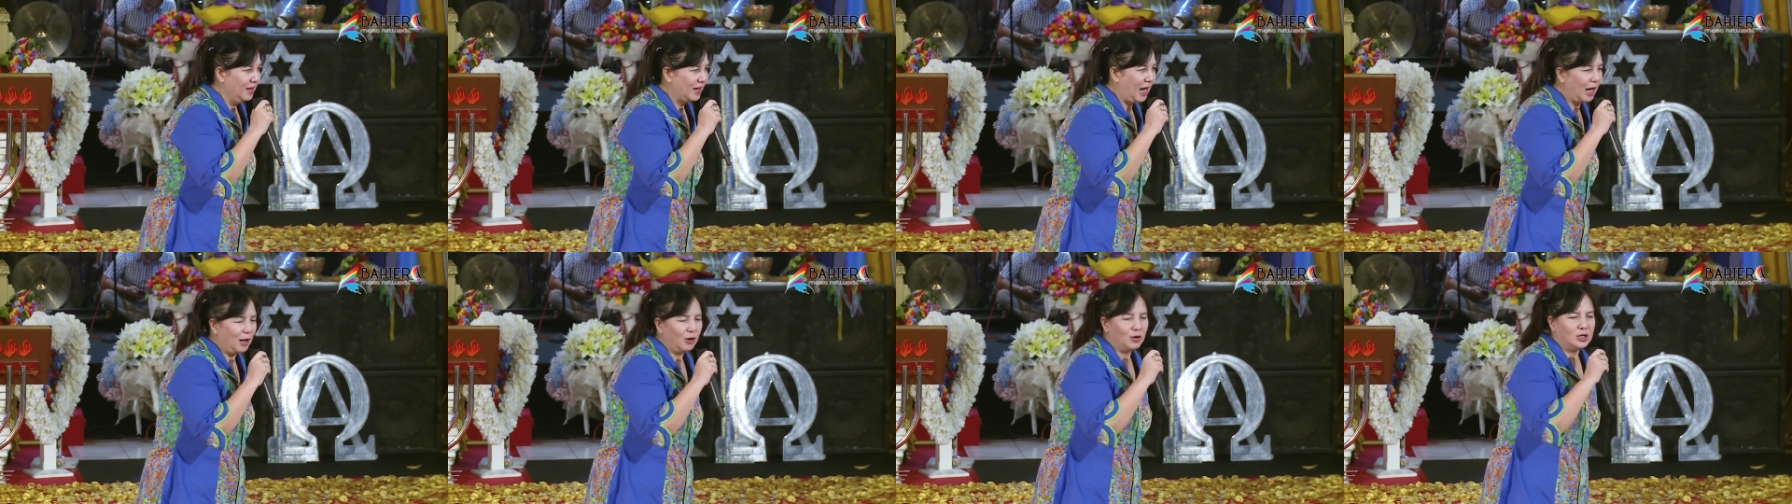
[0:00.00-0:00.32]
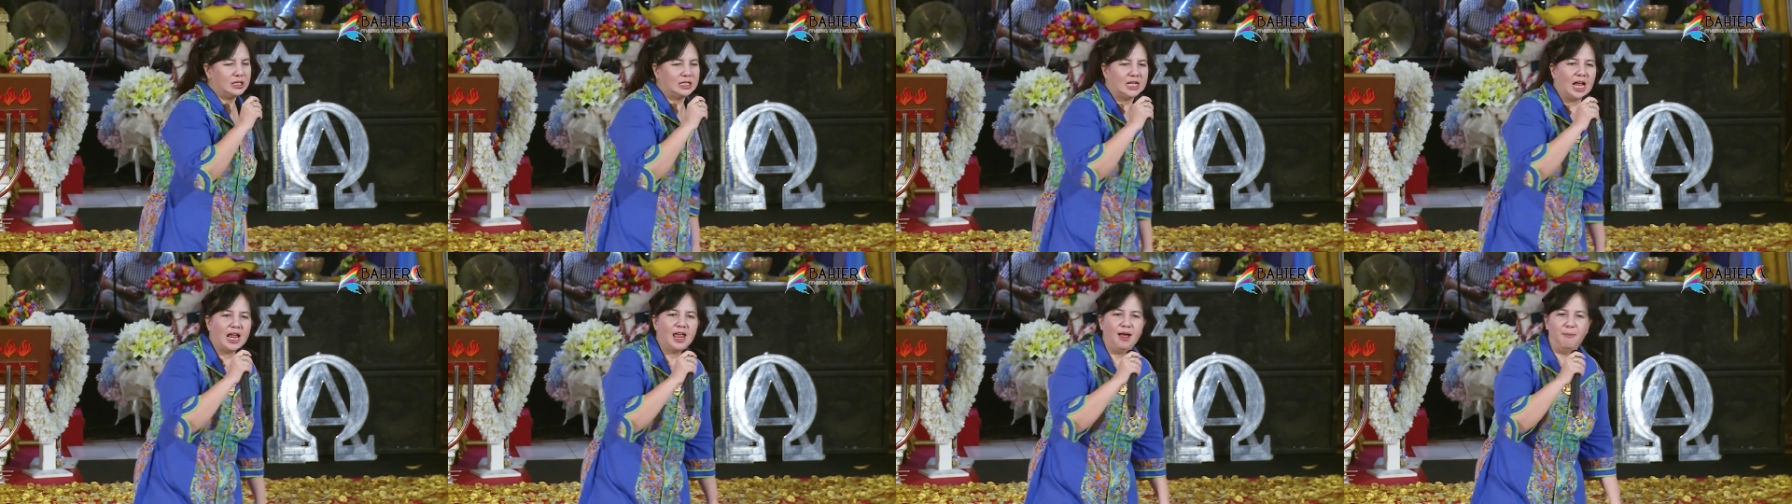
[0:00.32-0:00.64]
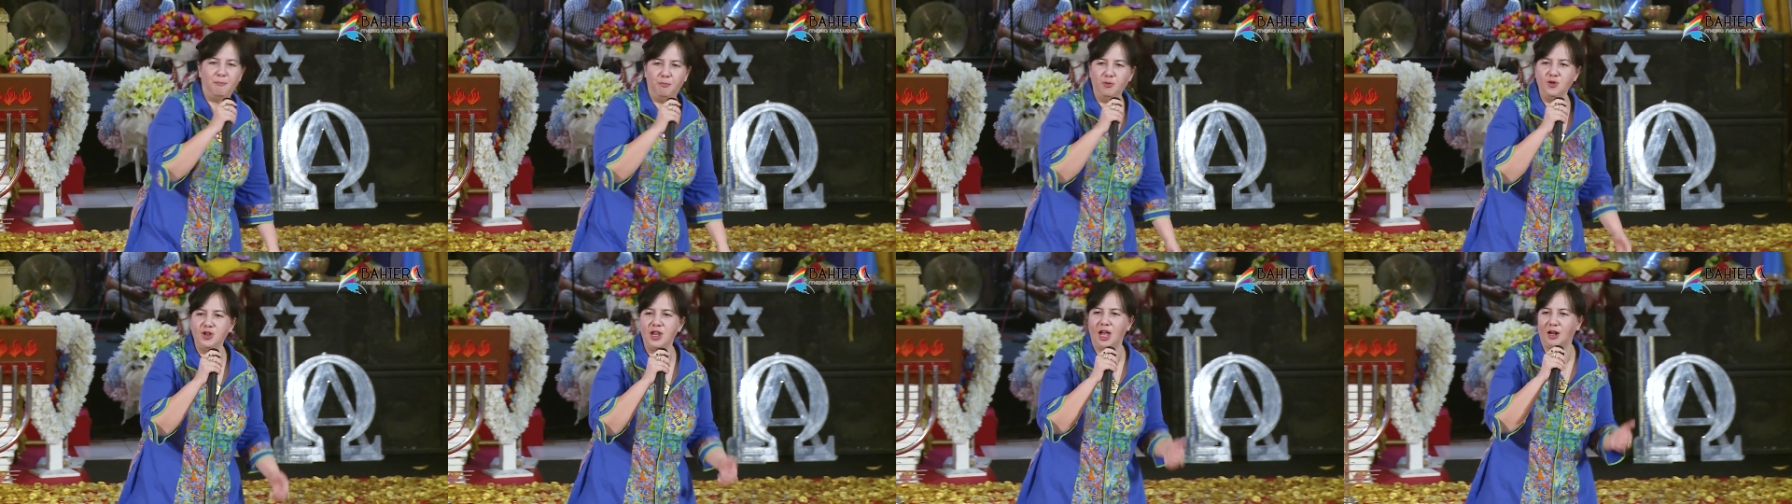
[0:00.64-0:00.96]
Kalau
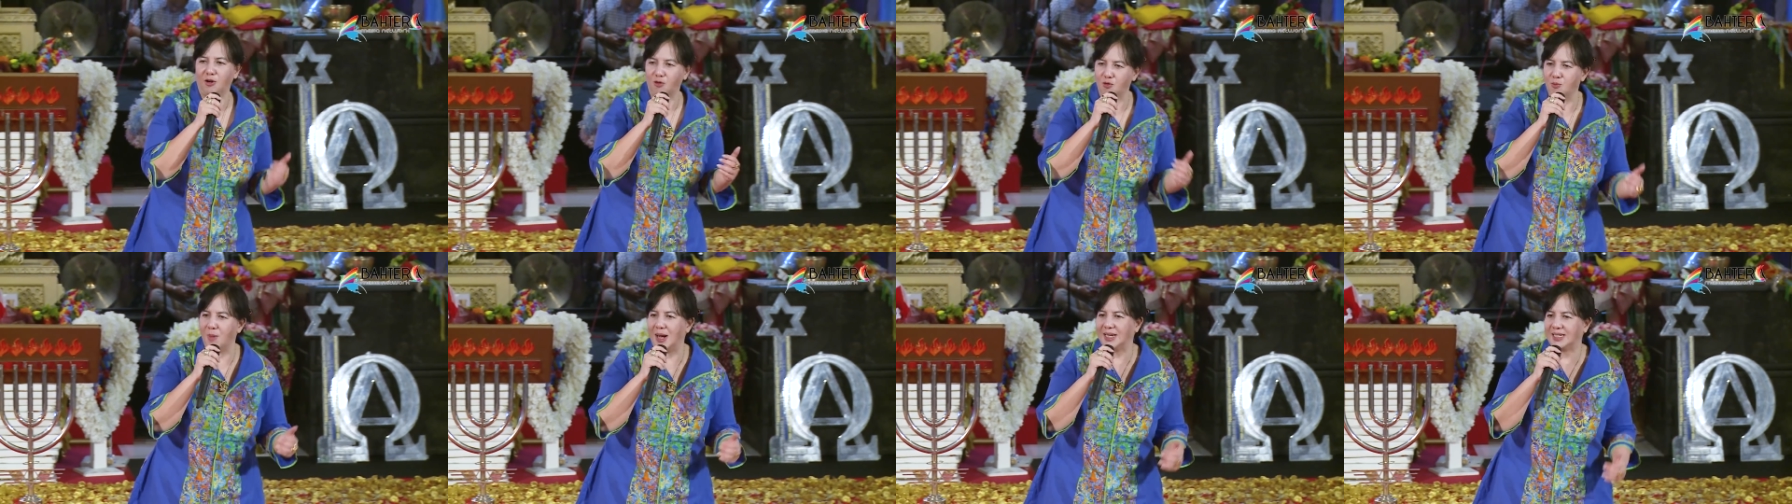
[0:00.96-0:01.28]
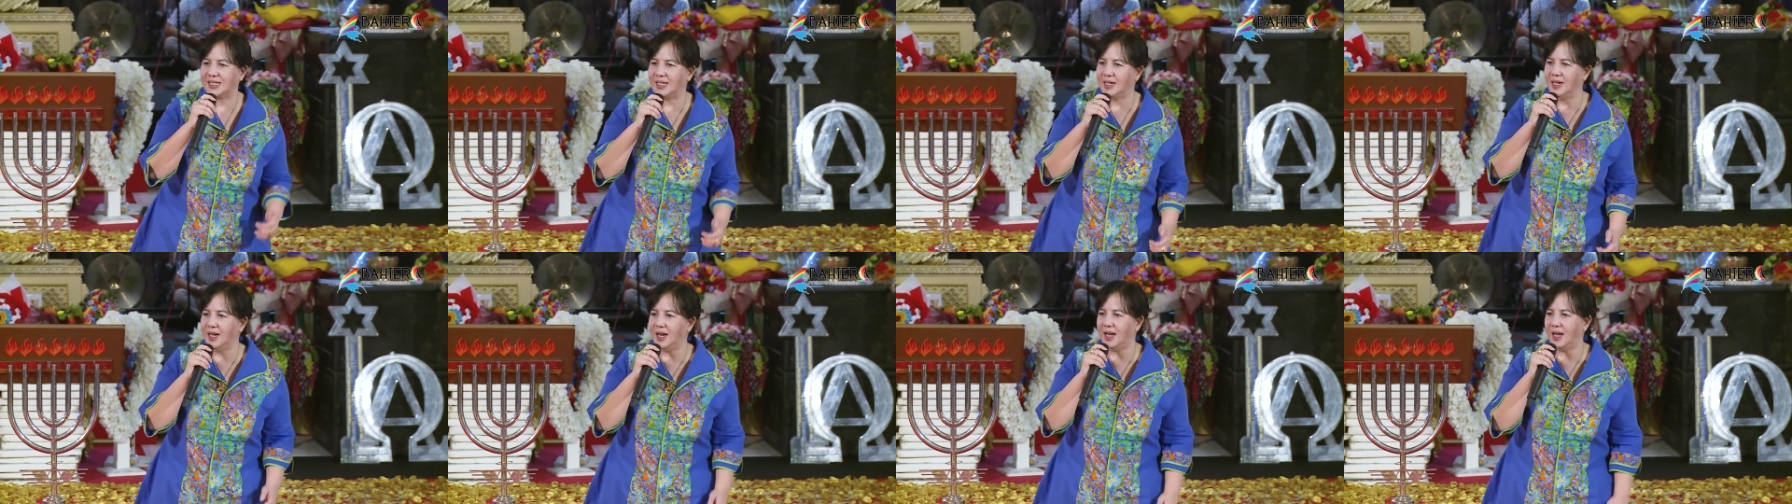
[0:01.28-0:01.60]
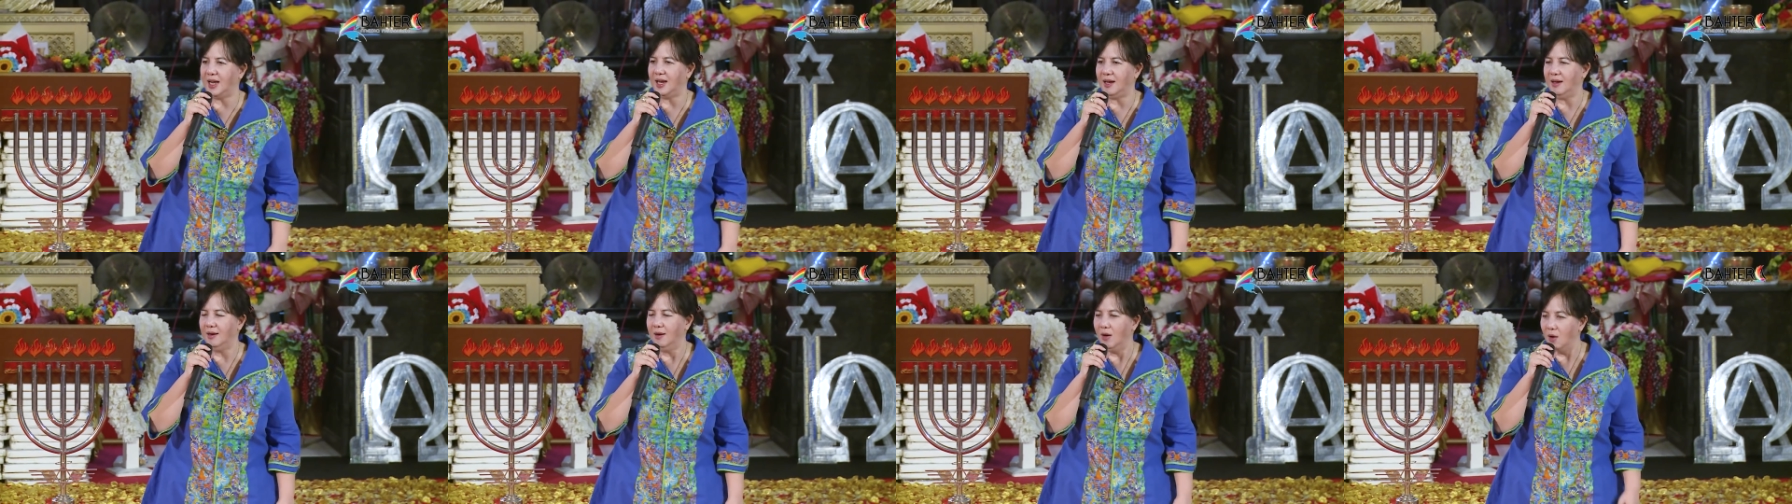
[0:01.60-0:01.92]
saya punya rumah
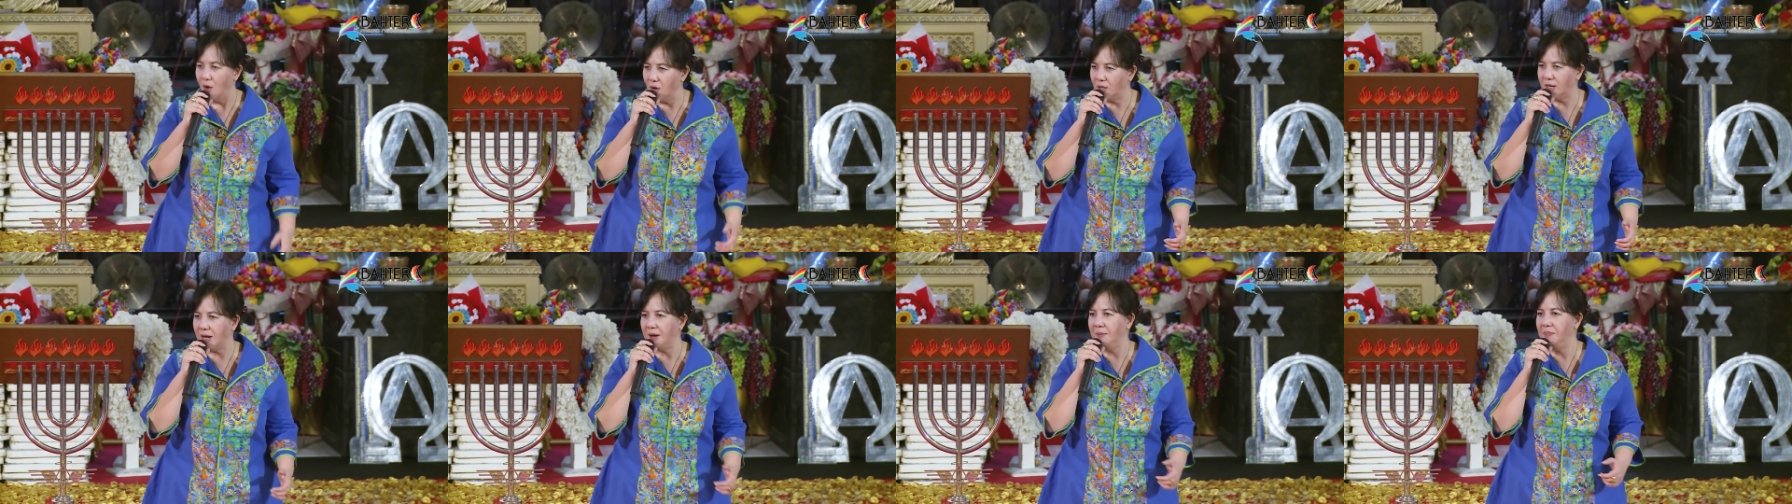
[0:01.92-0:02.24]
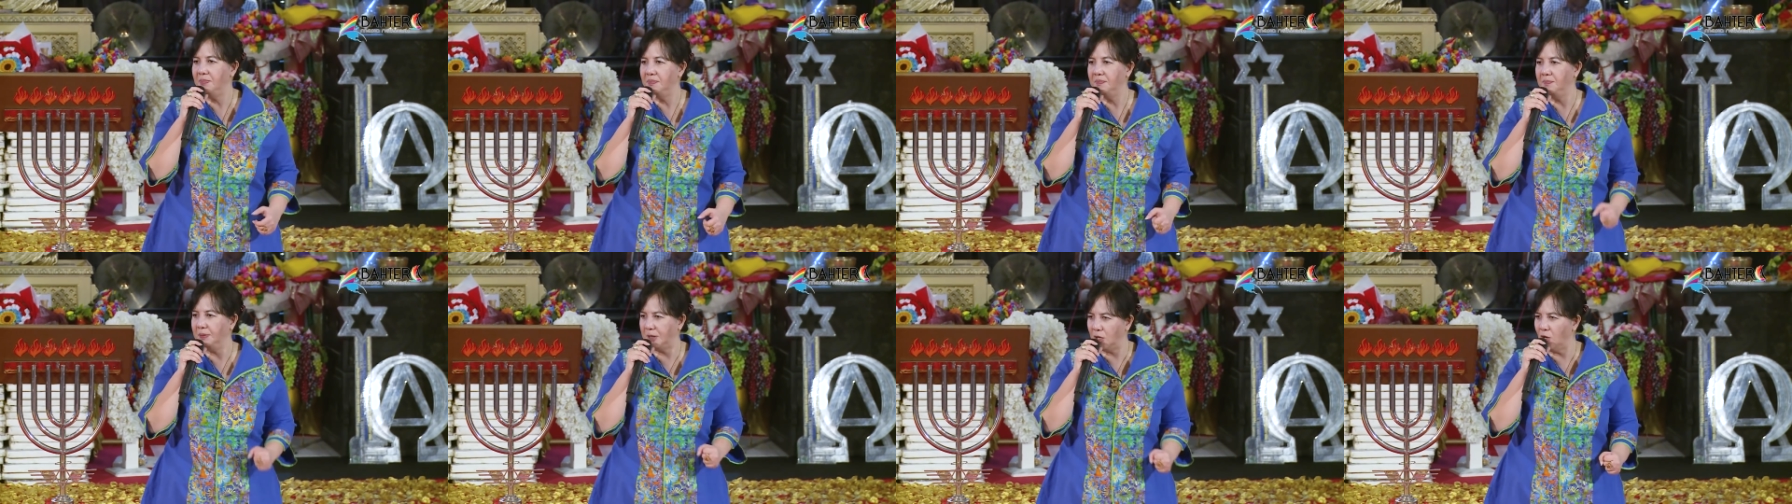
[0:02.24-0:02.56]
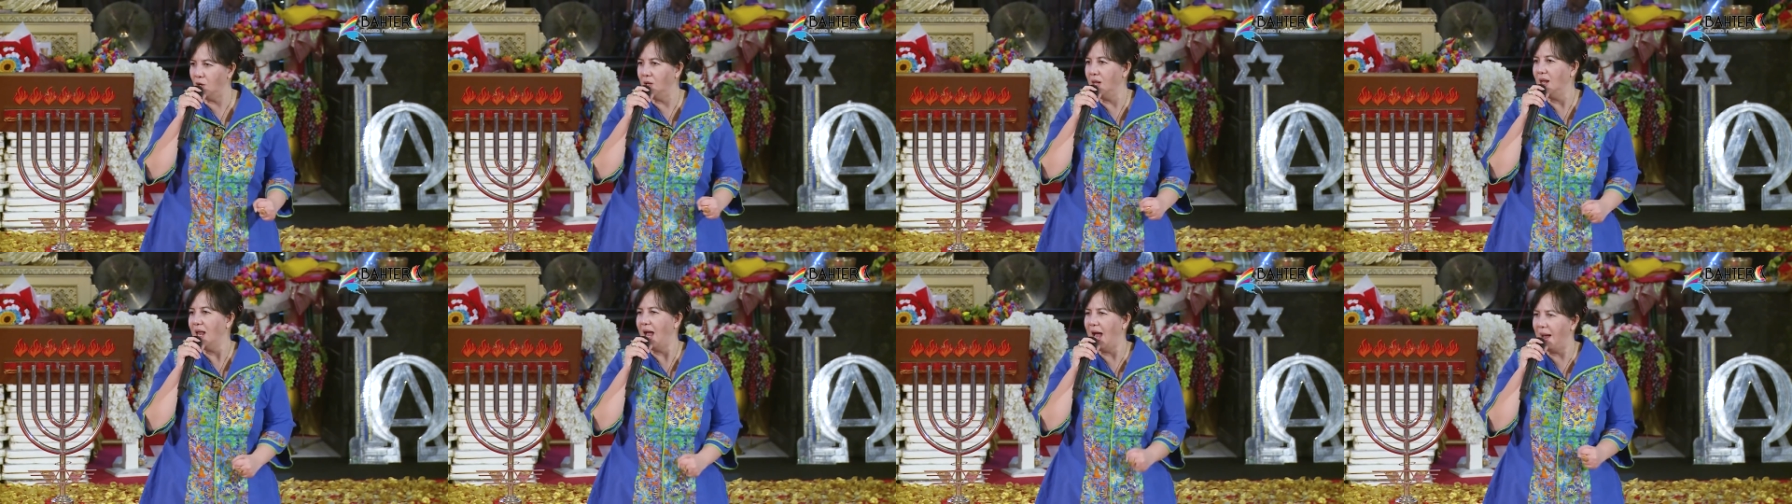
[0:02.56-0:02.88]
sendiri. Oke
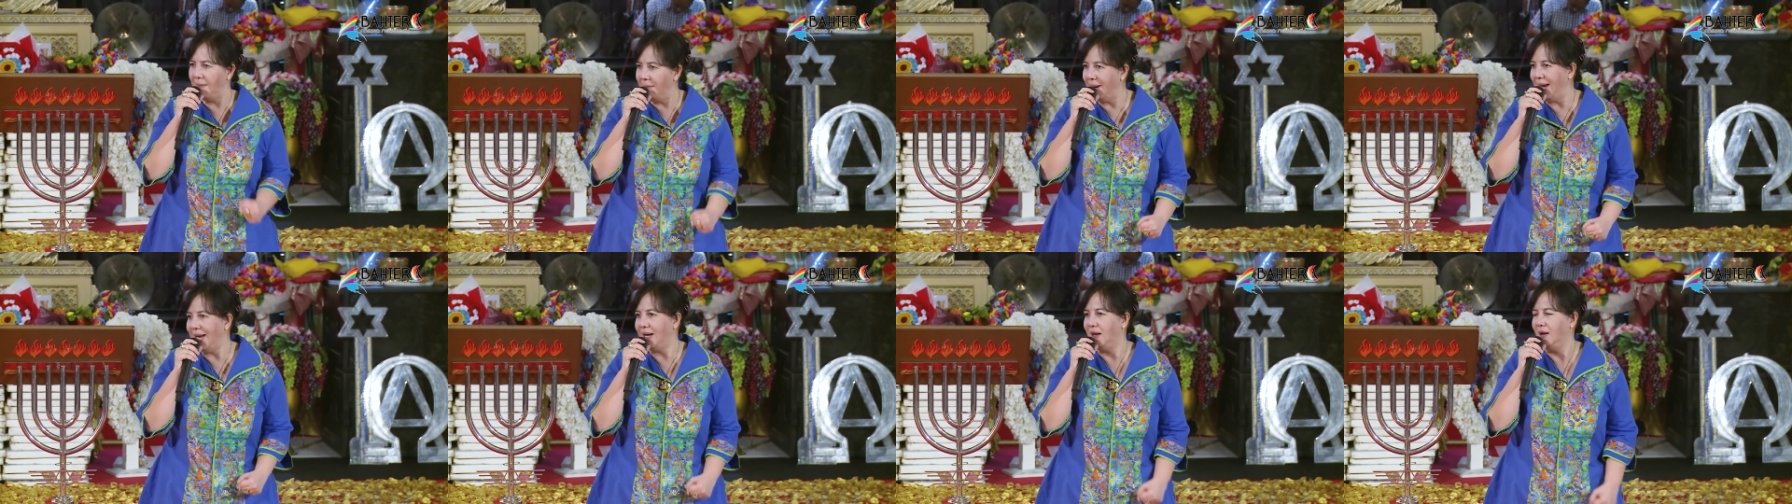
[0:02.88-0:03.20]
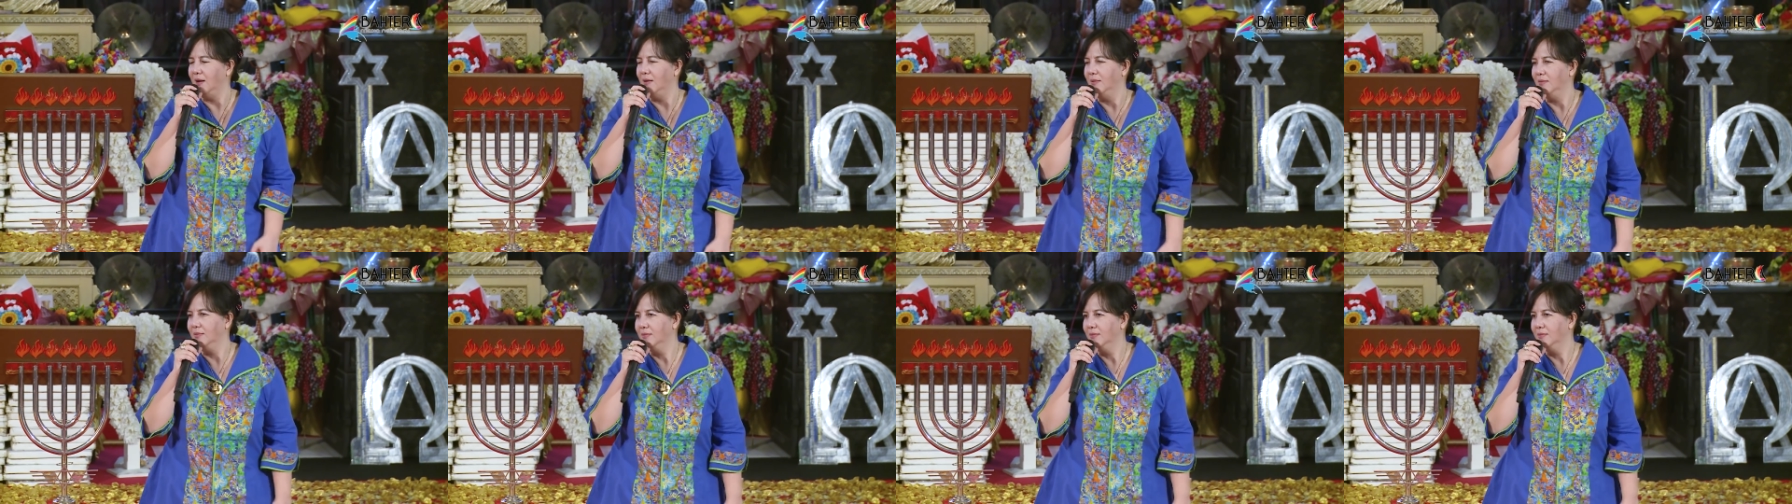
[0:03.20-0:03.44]
betul, amin.